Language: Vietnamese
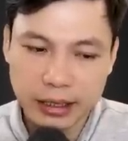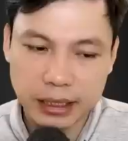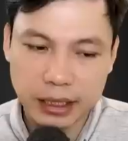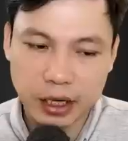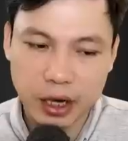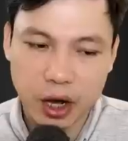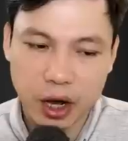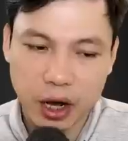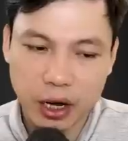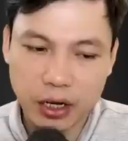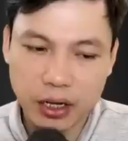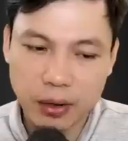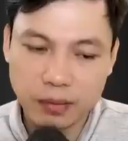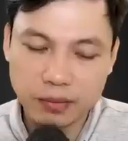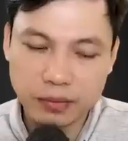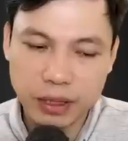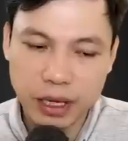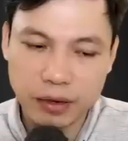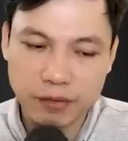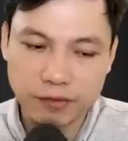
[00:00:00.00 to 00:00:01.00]
Nhanh như
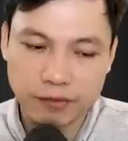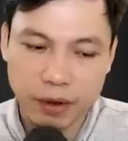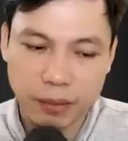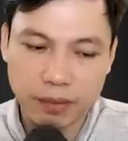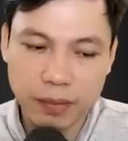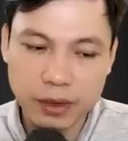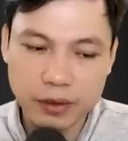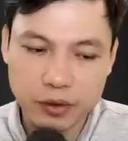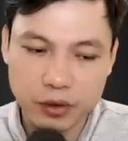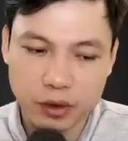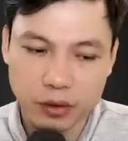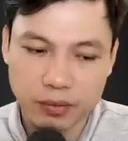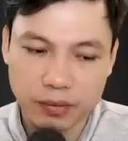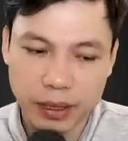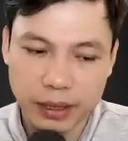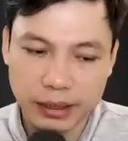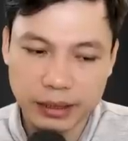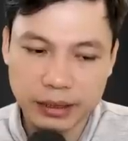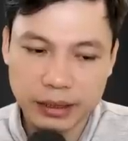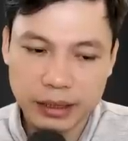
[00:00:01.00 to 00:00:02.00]
cắt, người này lùi lại
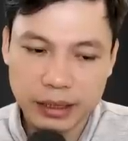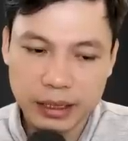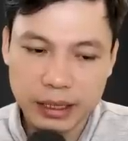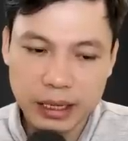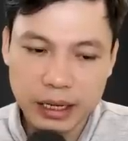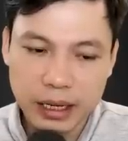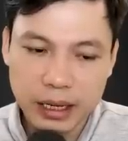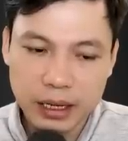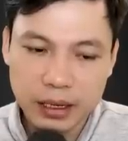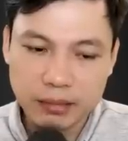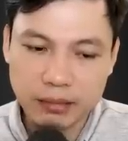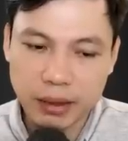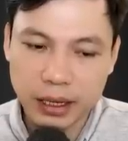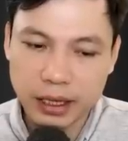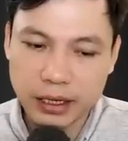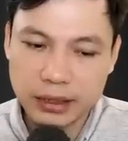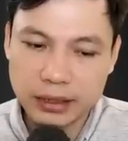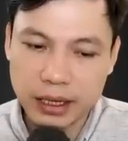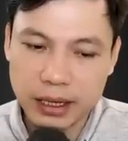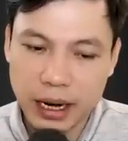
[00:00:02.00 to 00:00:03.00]
vì cũng biết sự
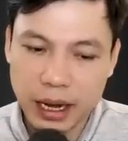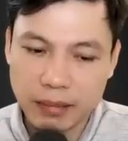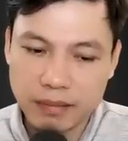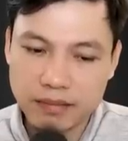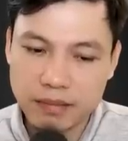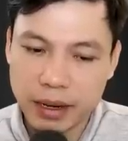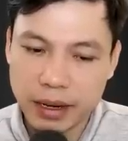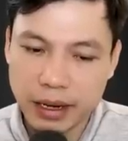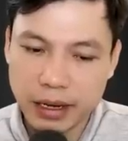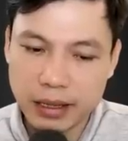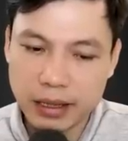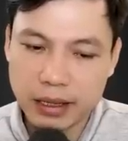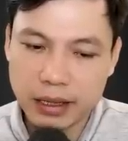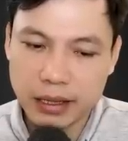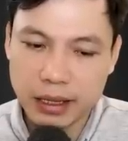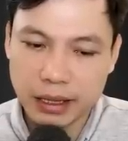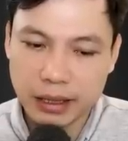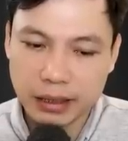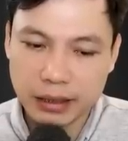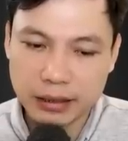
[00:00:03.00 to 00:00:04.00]
nguy hiểm của
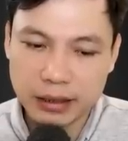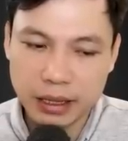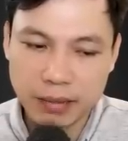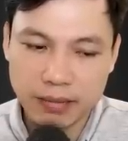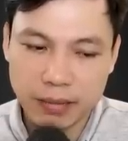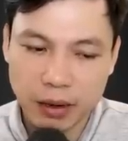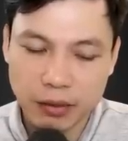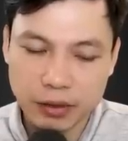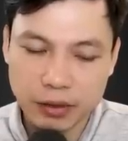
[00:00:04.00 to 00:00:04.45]
Ô Môn.